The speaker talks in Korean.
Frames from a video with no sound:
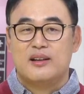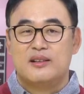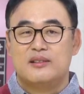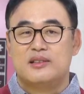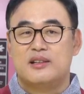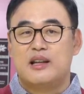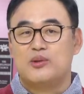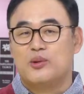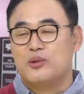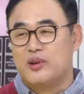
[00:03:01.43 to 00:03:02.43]
그
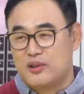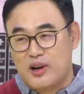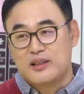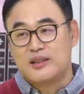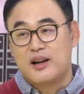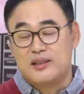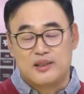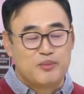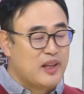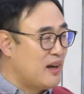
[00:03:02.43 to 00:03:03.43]
질환도 여러 가지가
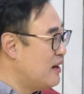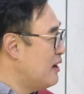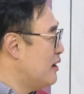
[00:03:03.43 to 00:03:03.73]
있습니다.